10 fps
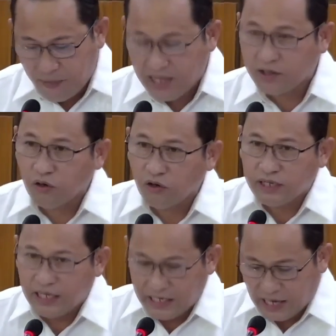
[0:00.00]

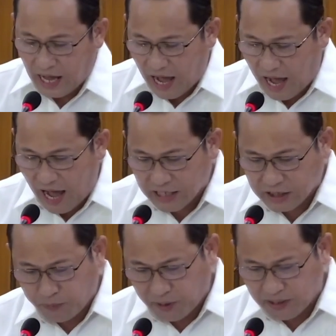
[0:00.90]
mahitungod ni niining
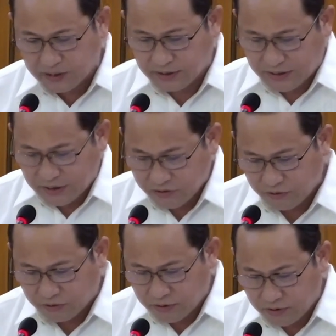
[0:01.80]
aspen
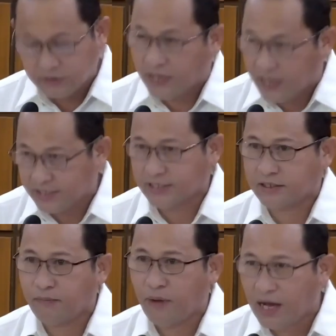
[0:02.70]

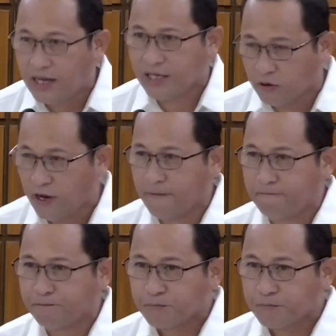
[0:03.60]
trees, mga kaigsunan.